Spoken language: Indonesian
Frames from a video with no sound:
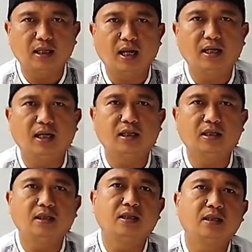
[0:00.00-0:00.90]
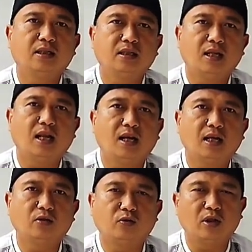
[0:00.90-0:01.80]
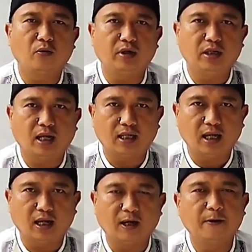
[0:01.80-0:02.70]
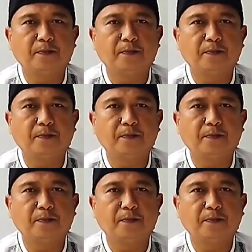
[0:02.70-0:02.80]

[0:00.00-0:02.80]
Raden Danang Sutawijaya